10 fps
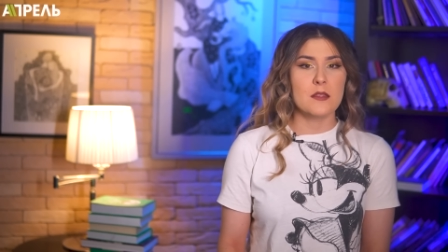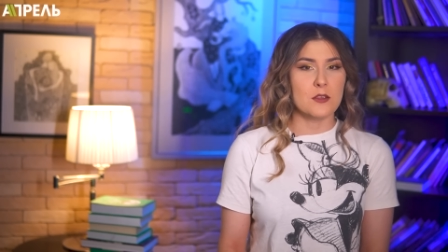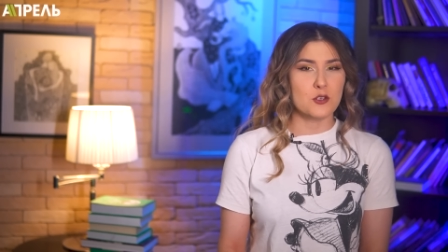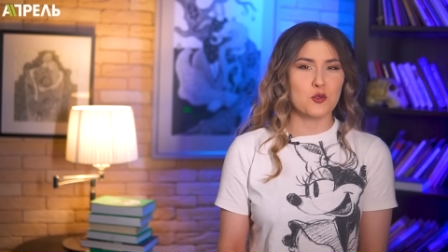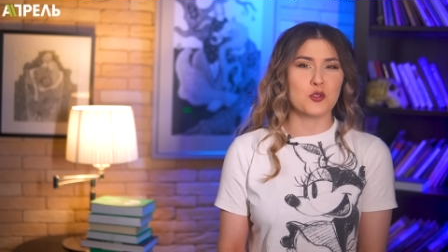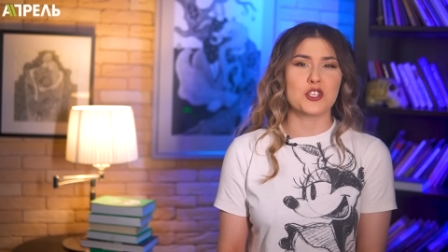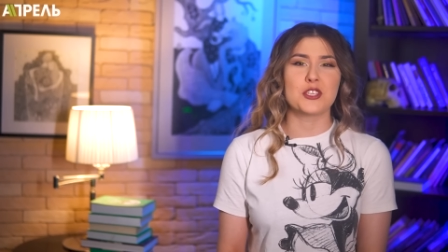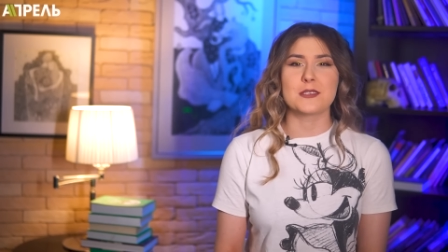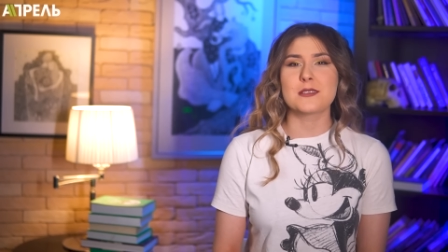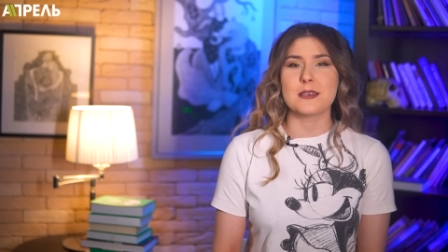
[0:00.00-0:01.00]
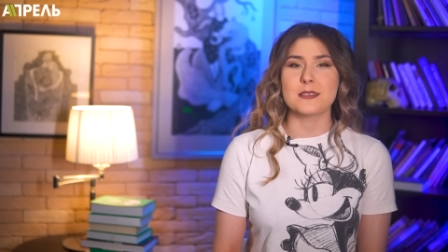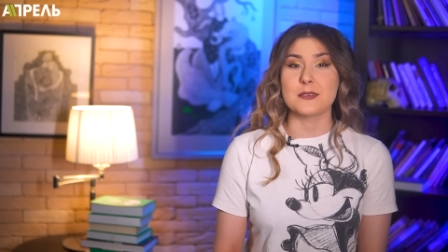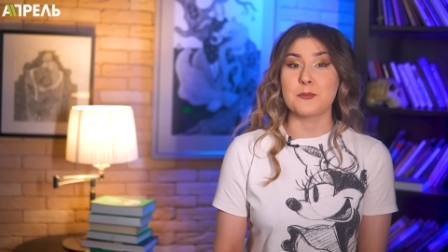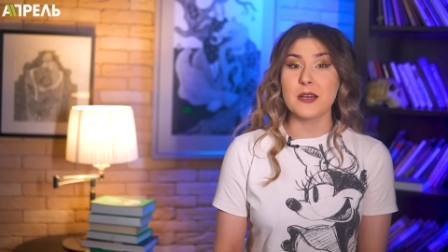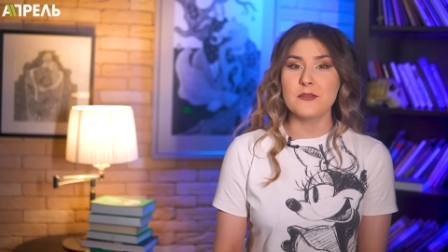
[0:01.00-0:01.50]
Нешуточные
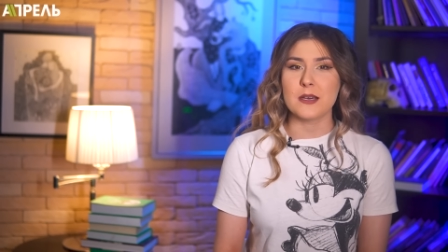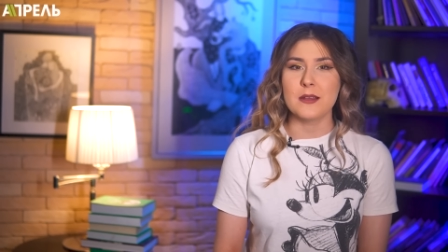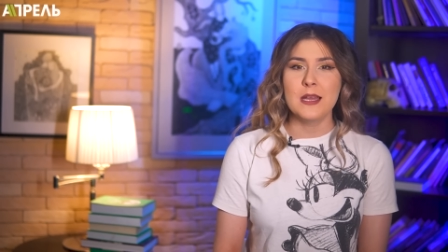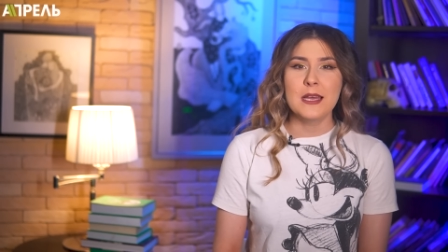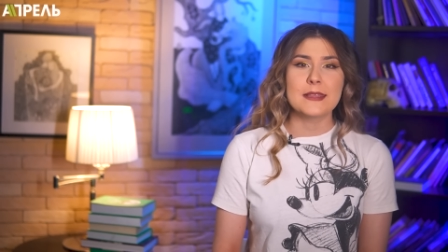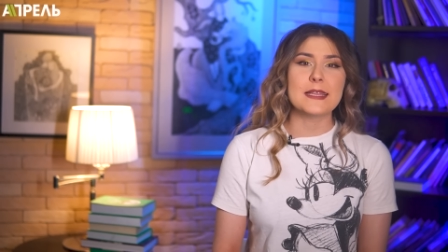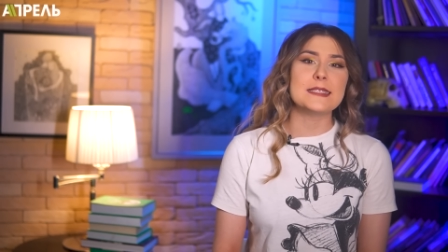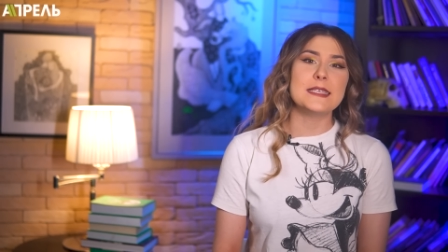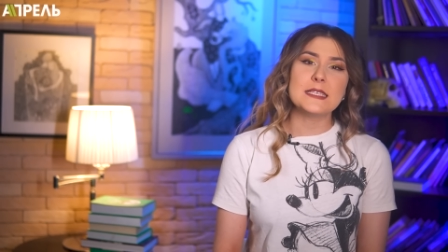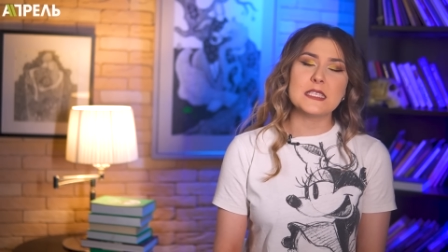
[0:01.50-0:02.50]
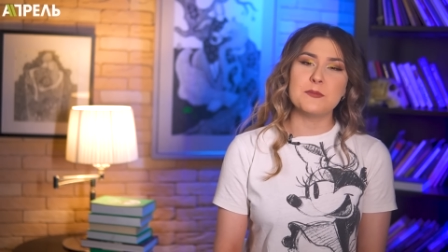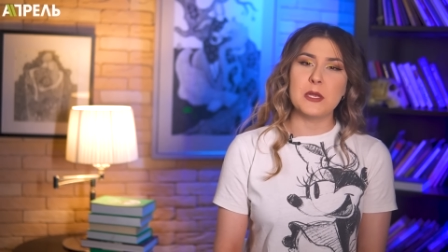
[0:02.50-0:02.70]
страсти, правда? На 10